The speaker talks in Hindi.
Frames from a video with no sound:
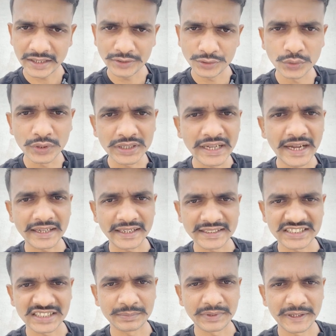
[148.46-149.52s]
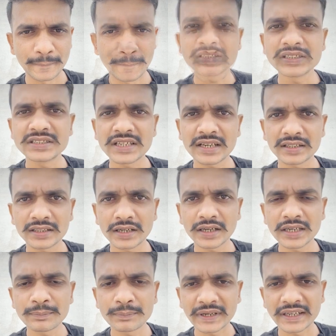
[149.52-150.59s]
योगदान के समय है तीन चार तरह
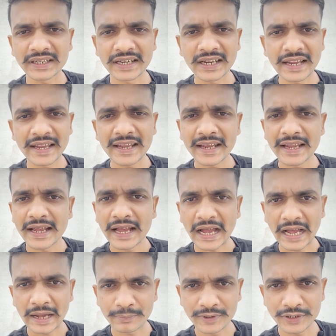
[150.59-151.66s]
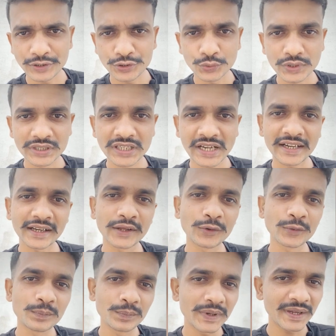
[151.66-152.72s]
की प्रक्रियाएं आपकी योगदान के
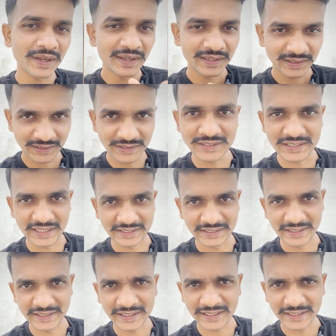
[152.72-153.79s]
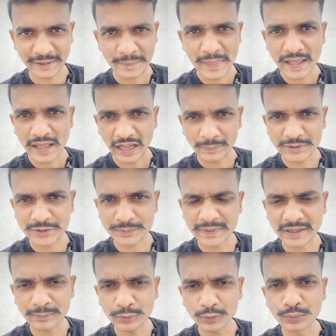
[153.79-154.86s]
रूप में की जाती है ठीक है अब इस पर
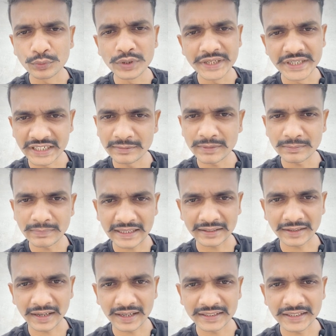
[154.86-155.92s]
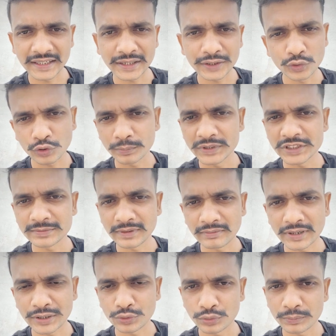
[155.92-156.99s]
हम लोग फुल डिटेल में बात कर लेते हैं कि डॉक्यूमेंट्स में
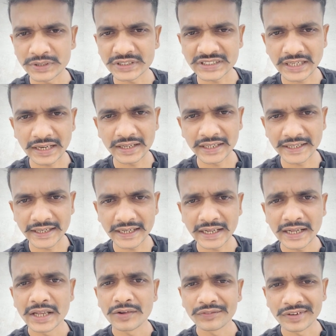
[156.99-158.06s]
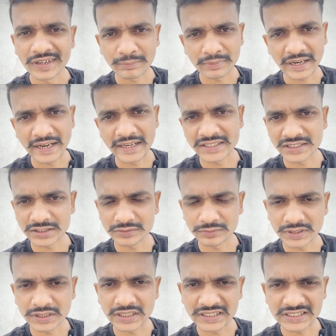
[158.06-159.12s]
आपका डॉक्यूमेंट्स क्या लगेगा फिर आपका हाइट चेस्ट
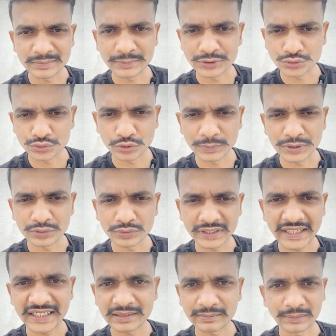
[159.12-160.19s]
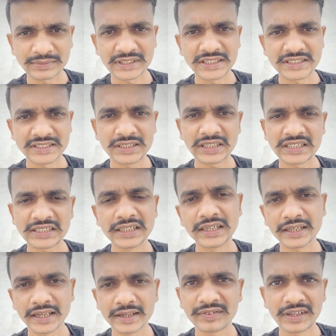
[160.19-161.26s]
वेट कैसे मेंश्योरमेंट होता है तमाम तो सारी चीज़ें कितने
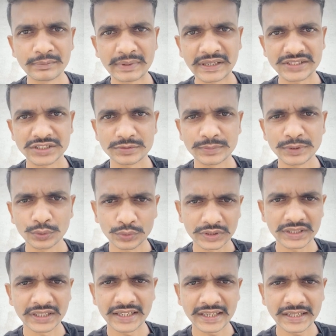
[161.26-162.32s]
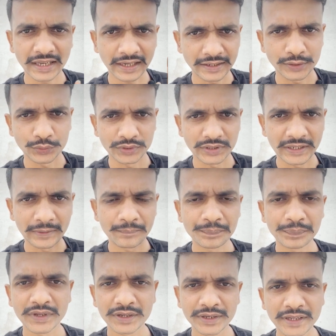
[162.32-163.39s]
लड़के फेल पास इसमें होते हैं या नहीं होते हैं
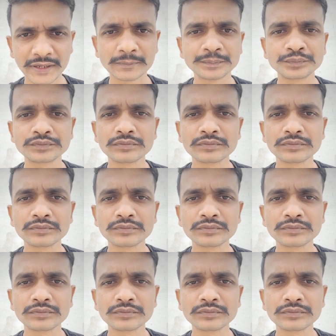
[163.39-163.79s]
ठीक